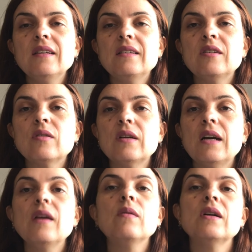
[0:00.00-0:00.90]
se
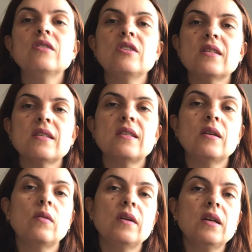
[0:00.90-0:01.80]
tornaram artistas assim,
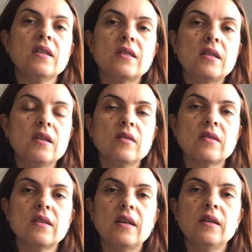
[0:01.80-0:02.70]

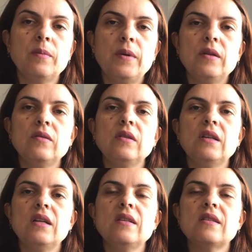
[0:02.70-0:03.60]
conhecidos né, no período em que
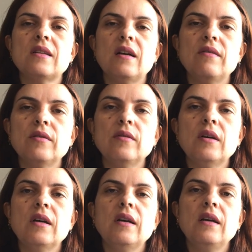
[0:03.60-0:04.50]
eles estavam
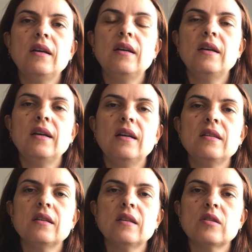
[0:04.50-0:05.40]
é,
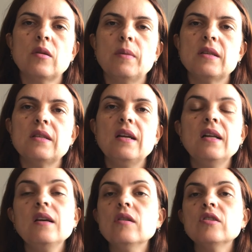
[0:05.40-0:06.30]
realizando as obras
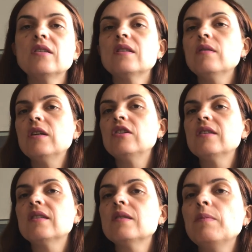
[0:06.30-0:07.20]
dele, e hoje são
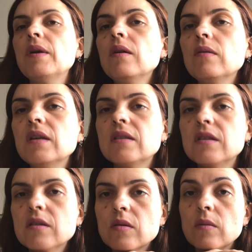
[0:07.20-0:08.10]
artistas bem
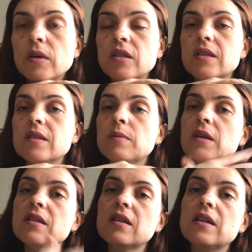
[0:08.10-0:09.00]
conhecidos como artistas
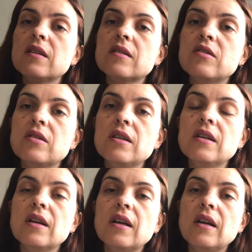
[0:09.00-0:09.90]
brasileiros de
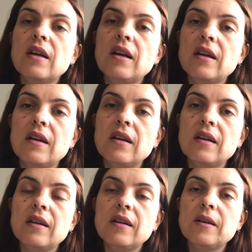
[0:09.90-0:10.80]

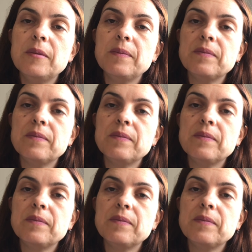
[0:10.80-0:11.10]
é,